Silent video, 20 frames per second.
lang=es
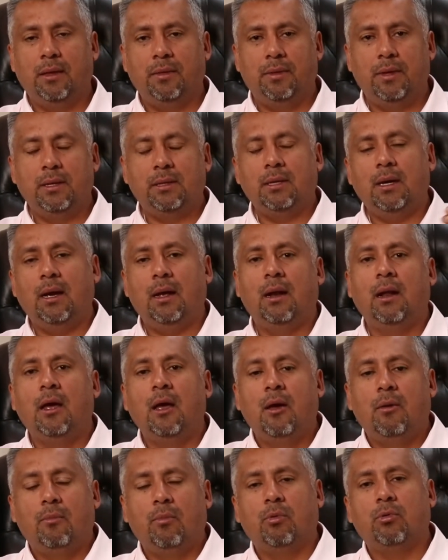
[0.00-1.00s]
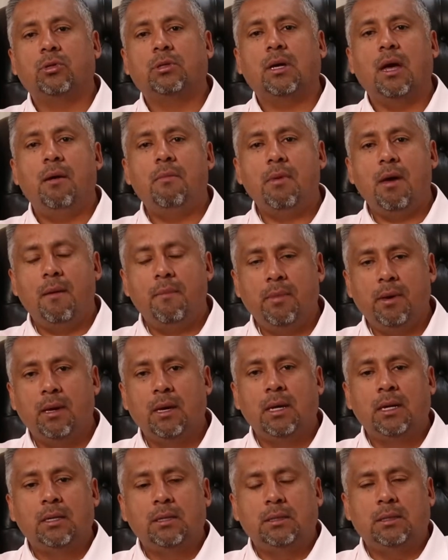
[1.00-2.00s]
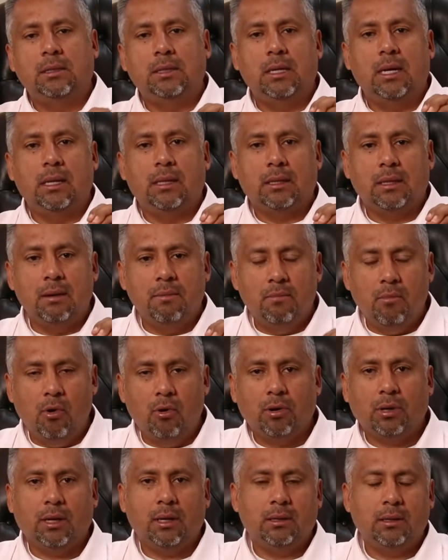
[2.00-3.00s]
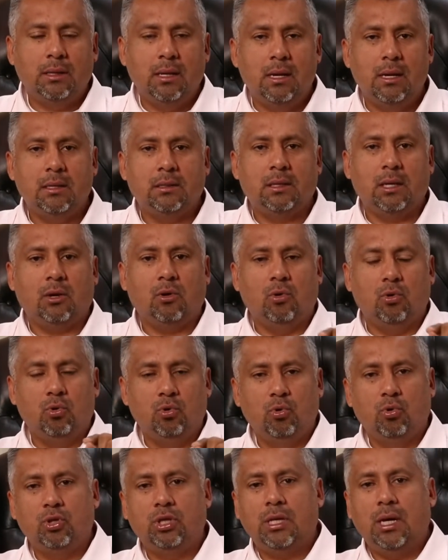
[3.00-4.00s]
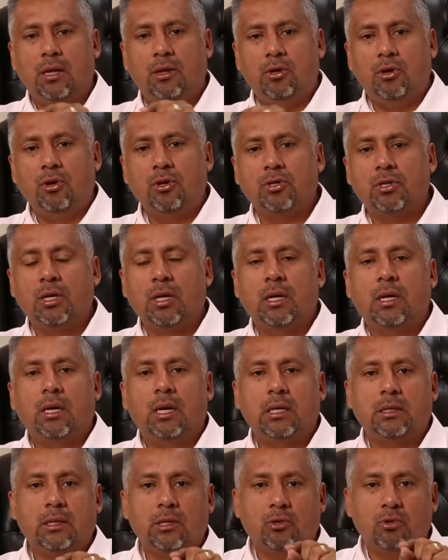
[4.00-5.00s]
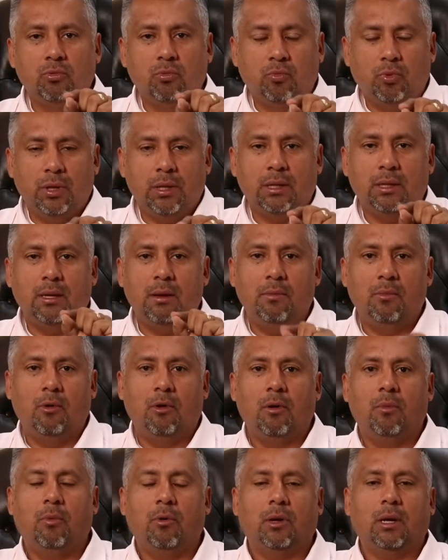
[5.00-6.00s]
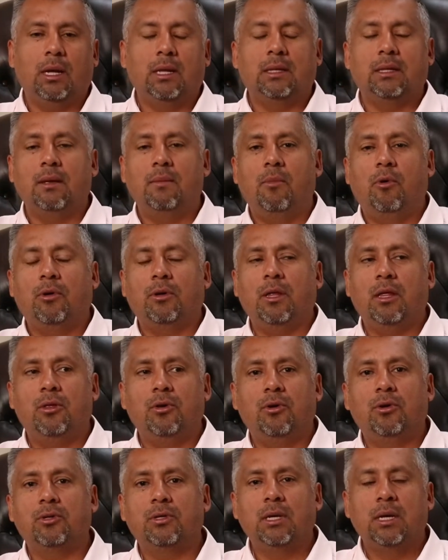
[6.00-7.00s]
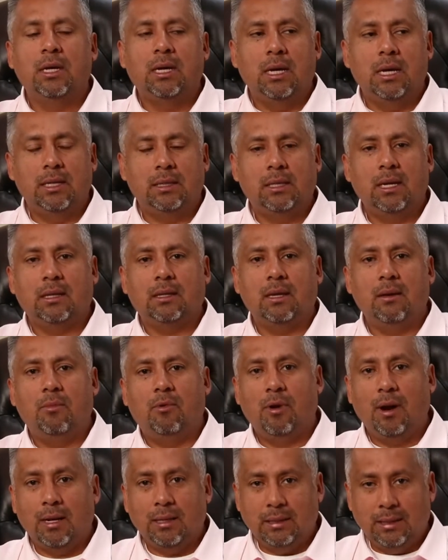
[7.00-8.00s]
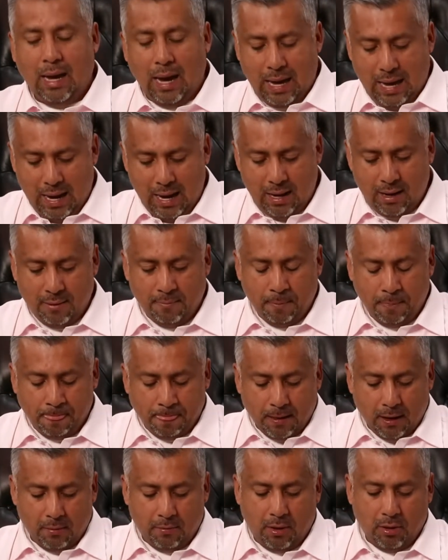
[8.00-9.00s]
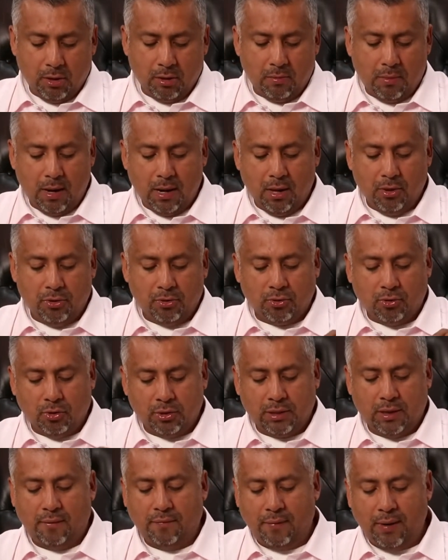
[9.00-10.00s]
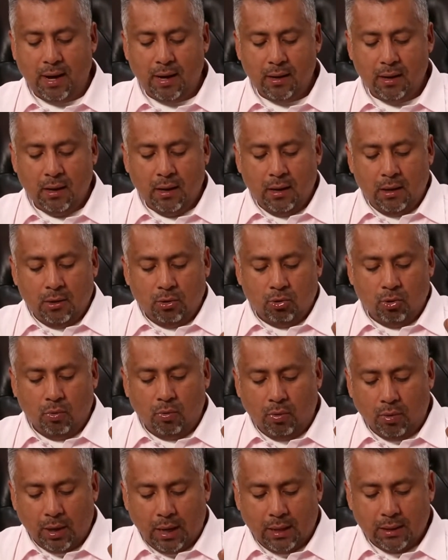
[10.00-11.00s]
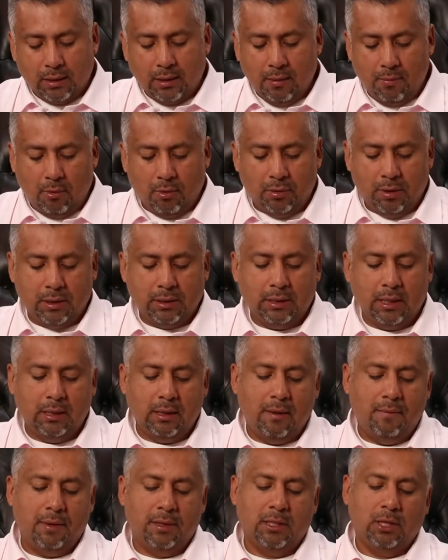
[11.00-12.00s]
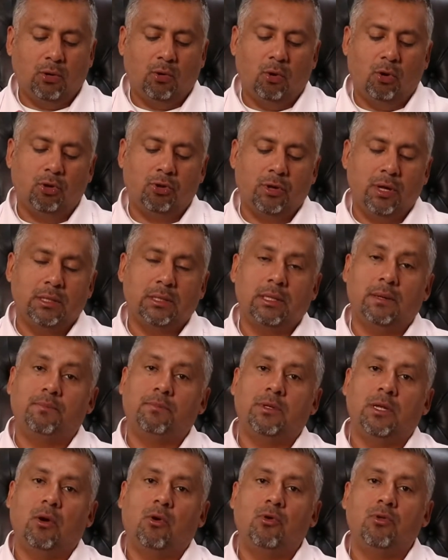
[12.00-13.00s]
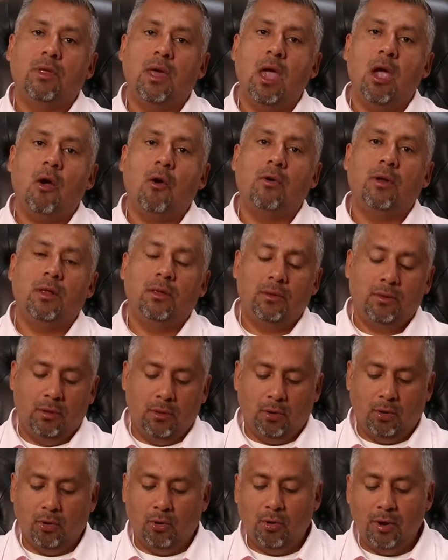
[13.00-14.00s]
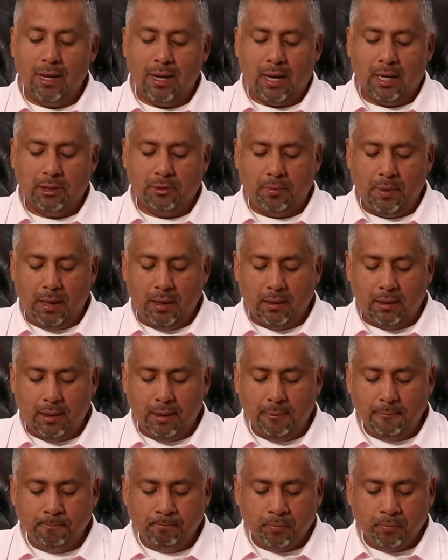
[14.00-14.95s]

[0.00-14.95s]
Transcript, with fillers: Dice Él, búscame a mí. Si el temor que tienes te conduce a Dios, ese es un buen temor, porque el temor de Dios es el temor a hacia él. Hermano, hermana, Josafat tuvo gran temor, dice en el versículo 3 de 2 de Crónicas 20.